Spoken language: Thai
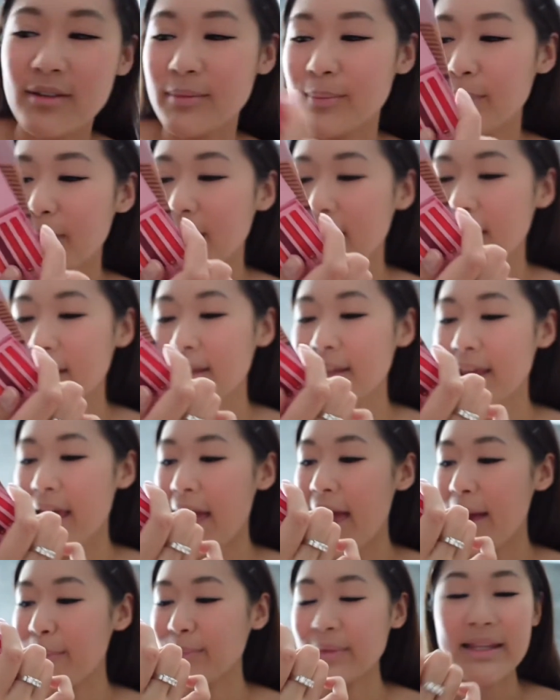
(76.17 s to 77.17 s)
พี่แก
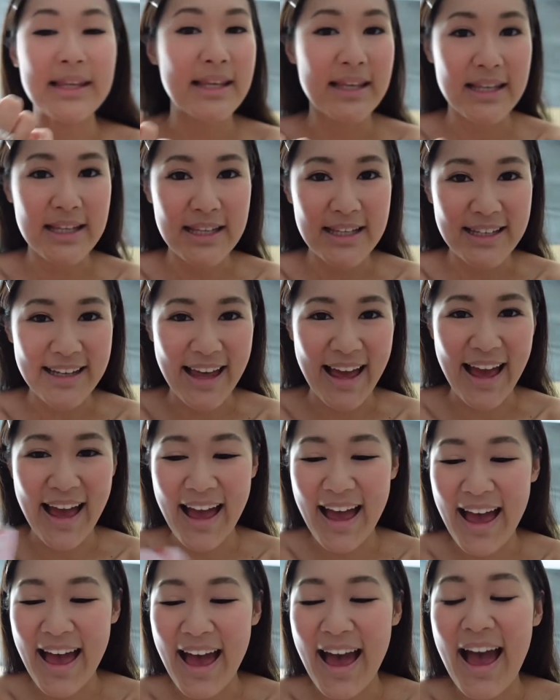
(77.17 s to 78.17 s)
มกีนะ
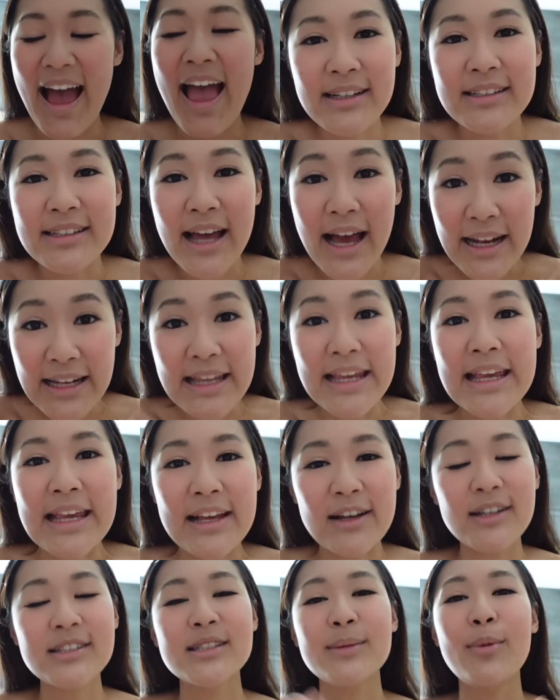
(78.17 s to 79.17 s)
คะคือถ้าดี
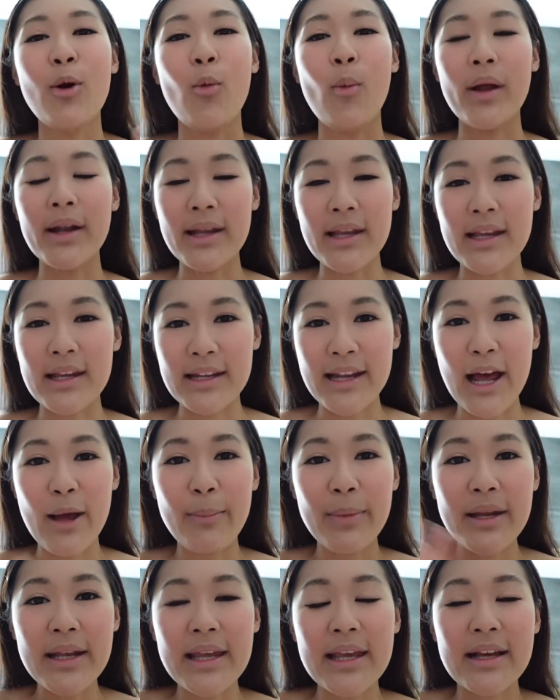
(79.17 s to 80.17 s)
ก็จะบอกว่าดี ถ้า
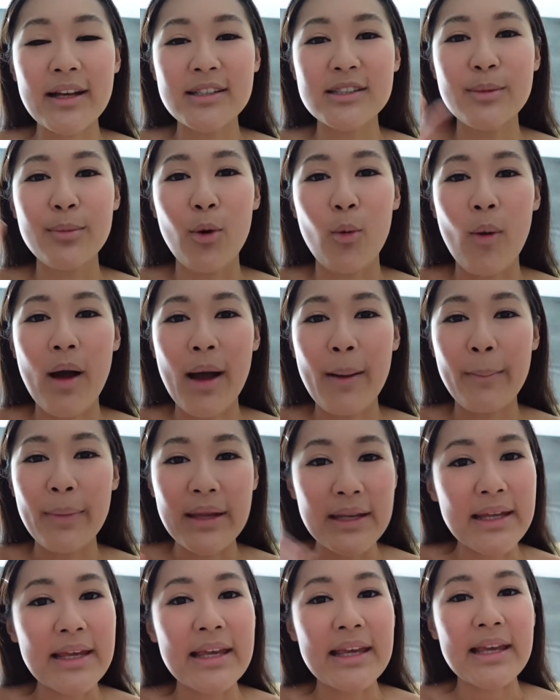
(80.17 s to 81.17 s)
ไม่ดีก็จะบอกว่า
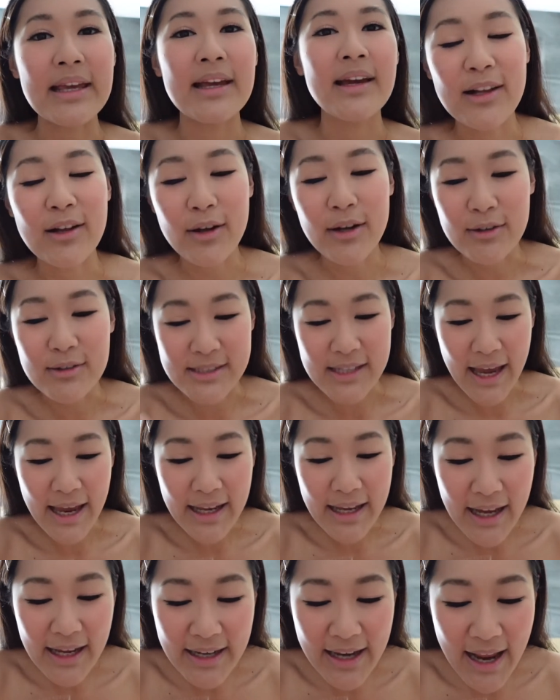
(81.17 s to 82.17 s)
ไม่ดีแล้วก็เดี๋ยวจะ
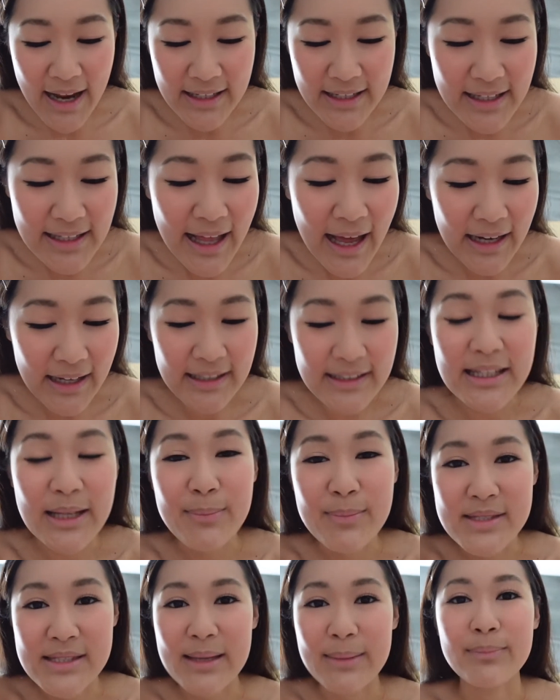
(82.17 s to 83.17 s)
ให้คะแนนทีหลังนะเต็
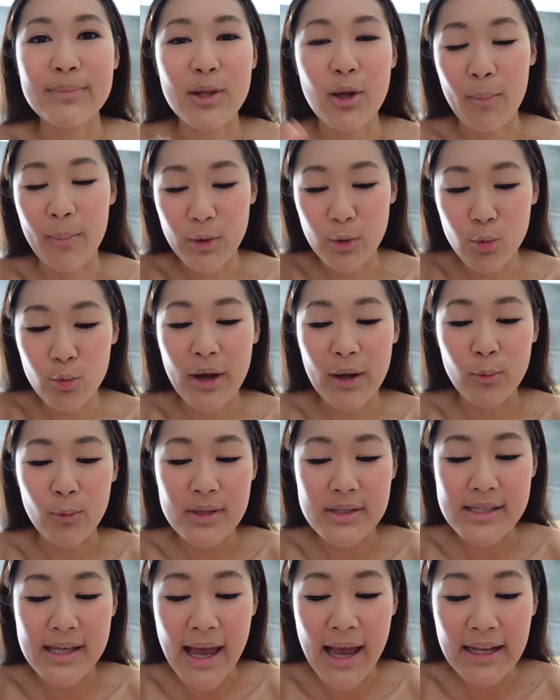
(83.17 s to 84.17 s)
ม10เดี๋ยวมาดูกัน
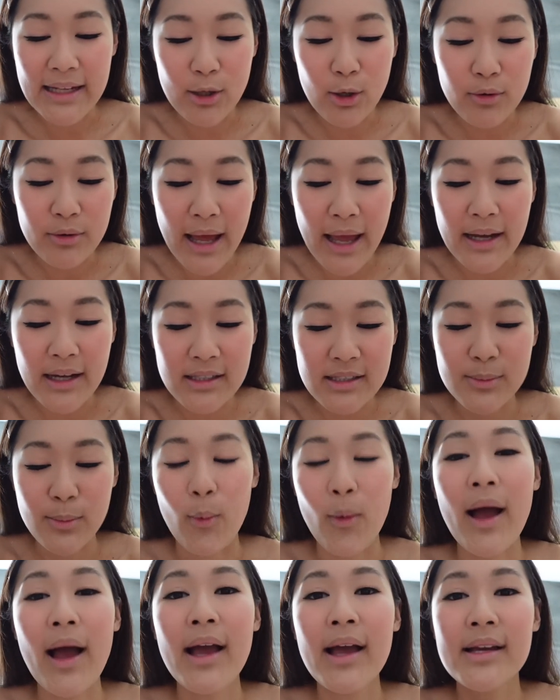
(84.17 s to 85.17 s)
ว่าจะให้เท่าไหร่คือจะบ
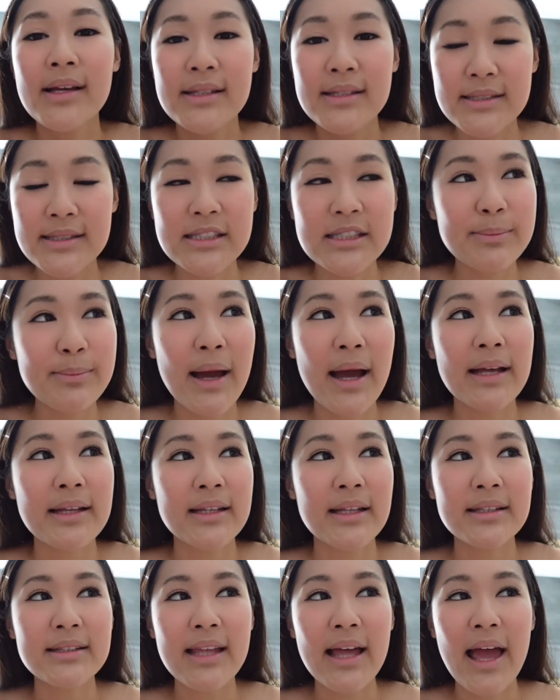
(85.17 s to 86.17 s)
อกว่าซื้อมา
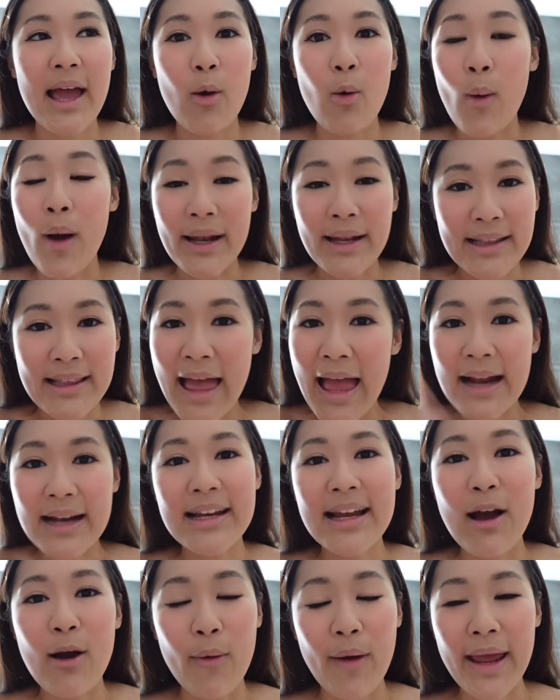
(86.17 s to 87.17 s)
ตั้งแต่วันแรก
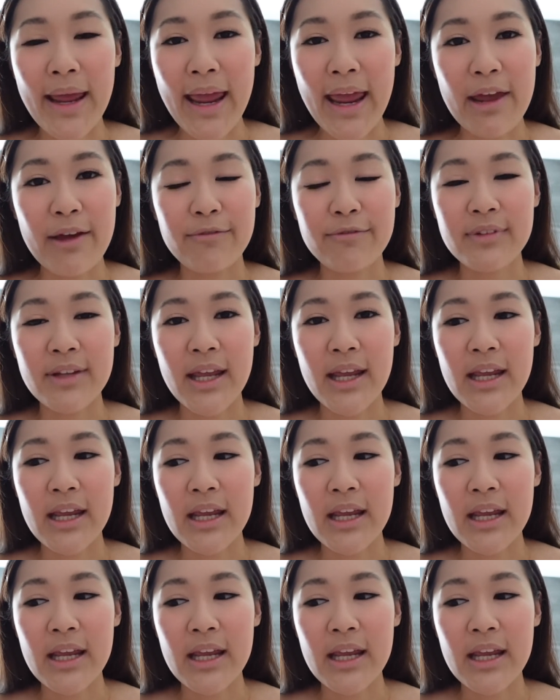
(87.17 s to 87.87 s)
ที่เขาให้ F ใน